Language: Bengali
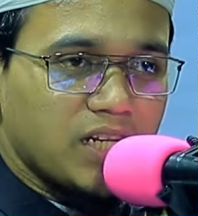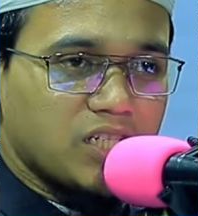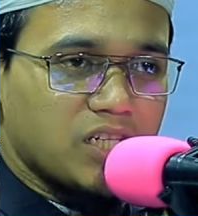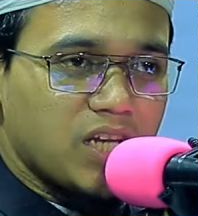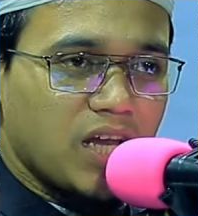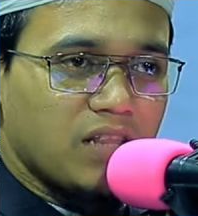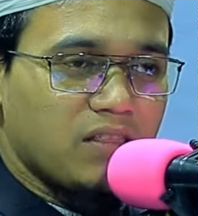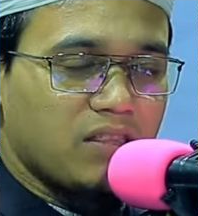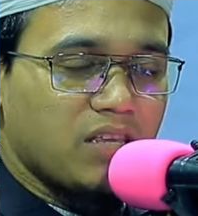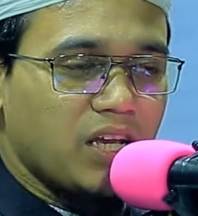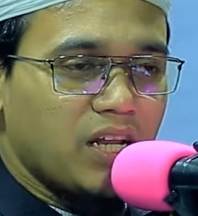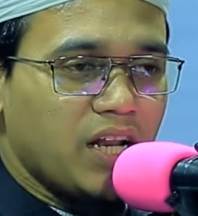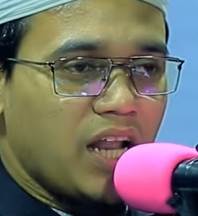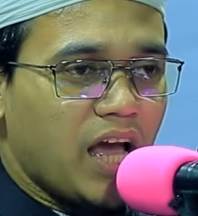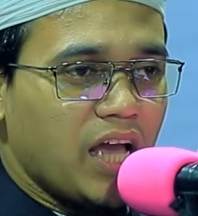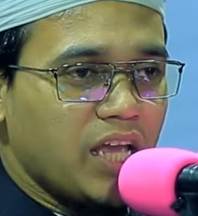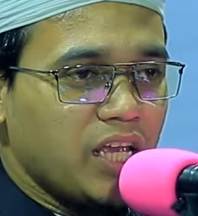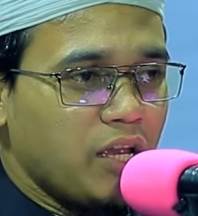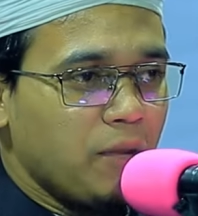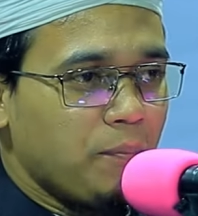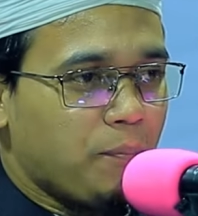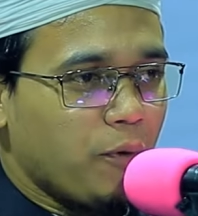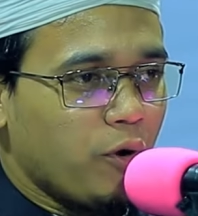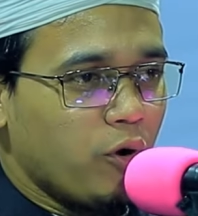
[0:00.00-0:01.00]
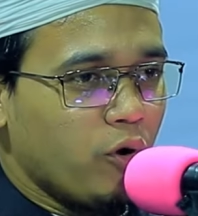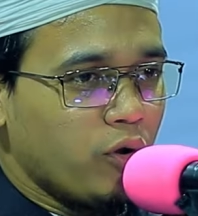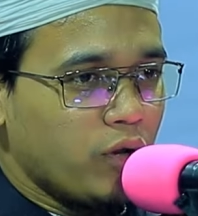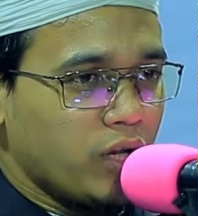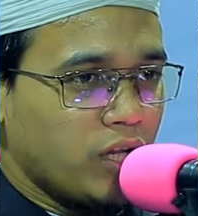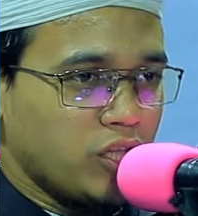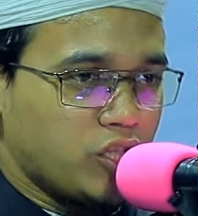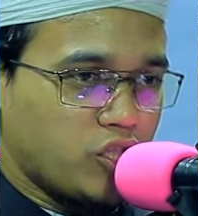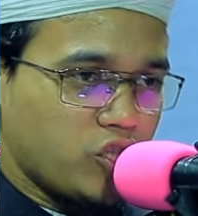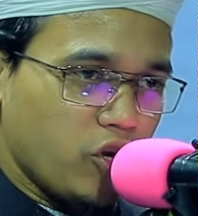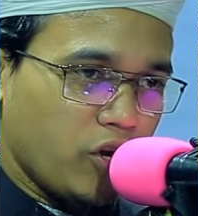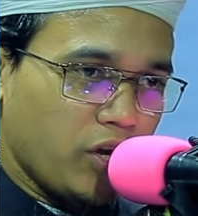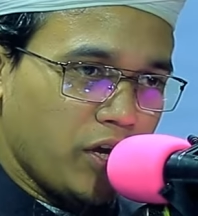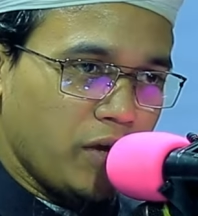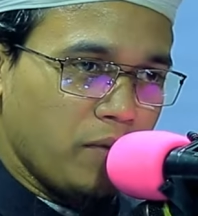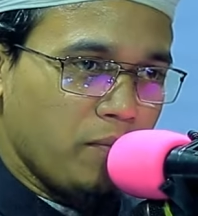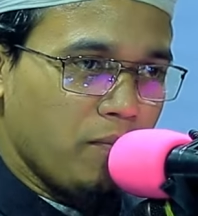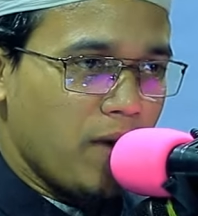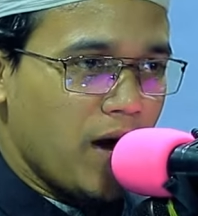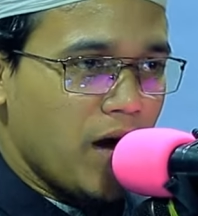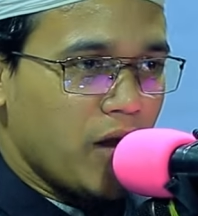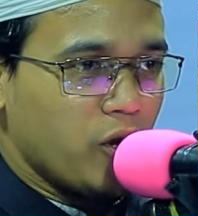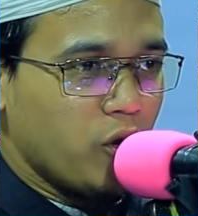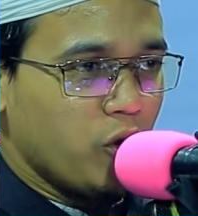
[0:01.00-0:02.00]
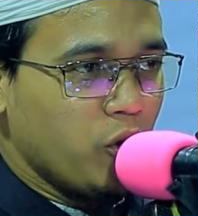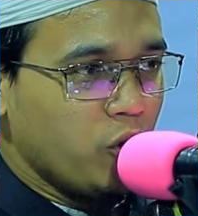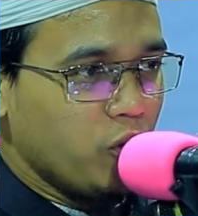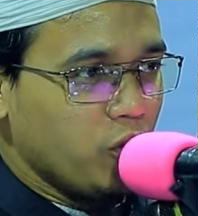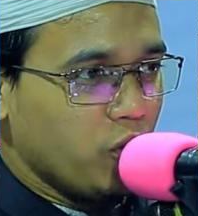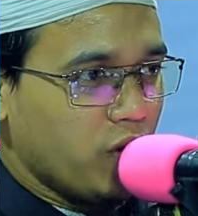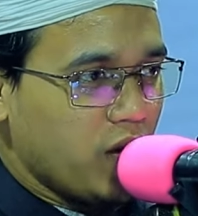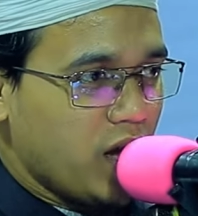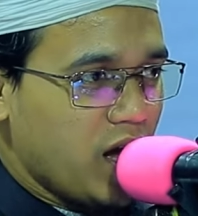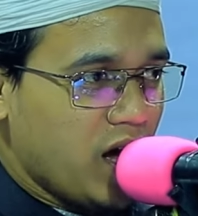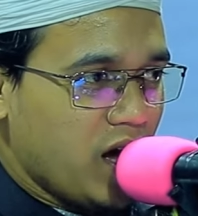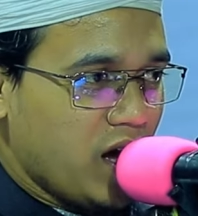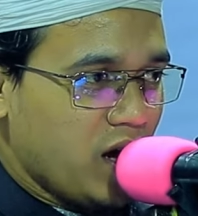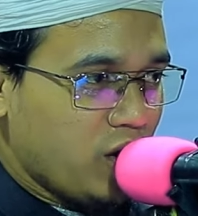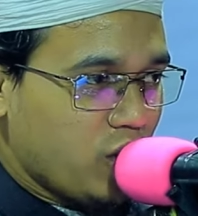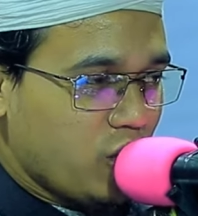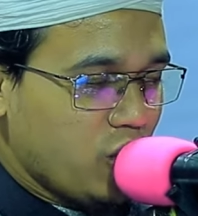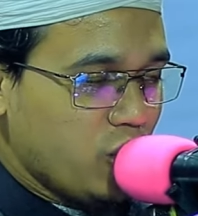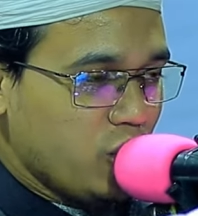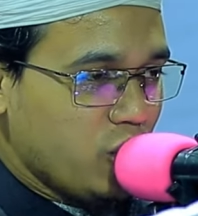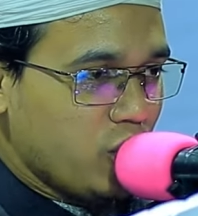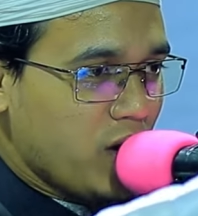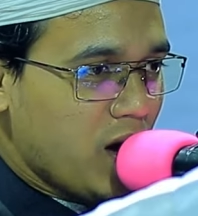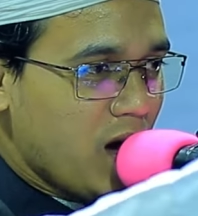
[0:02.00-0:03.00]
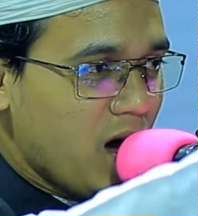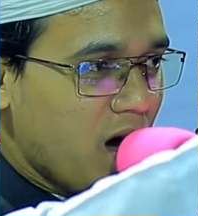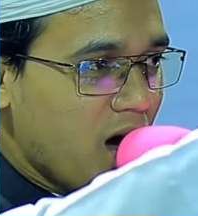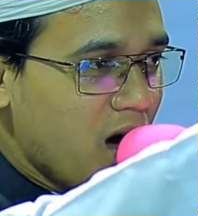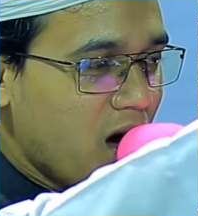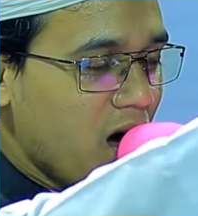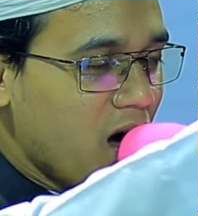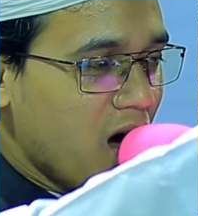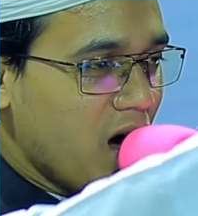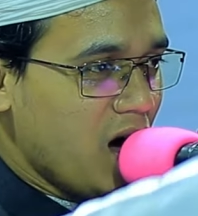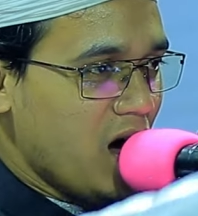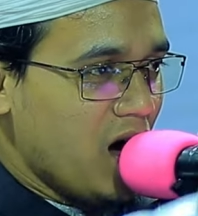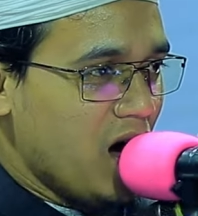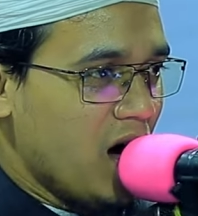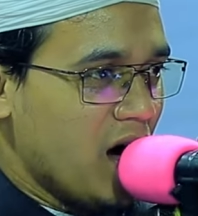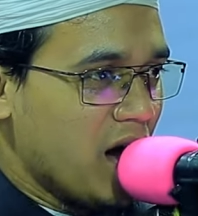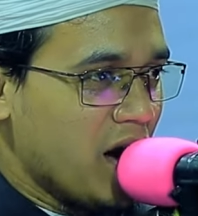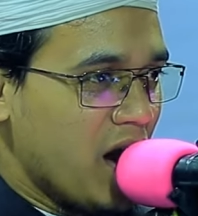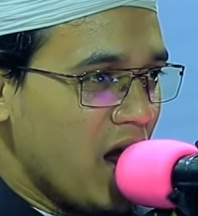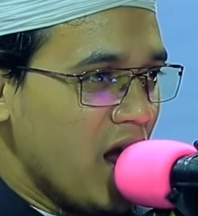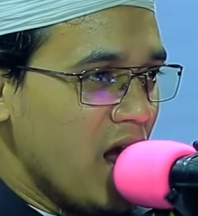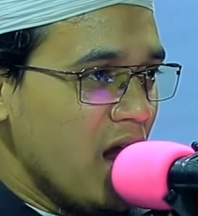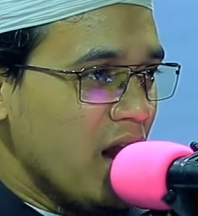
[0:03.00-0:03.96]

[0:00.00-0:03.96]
সাথে নাই পরিচয় মানো না কুরান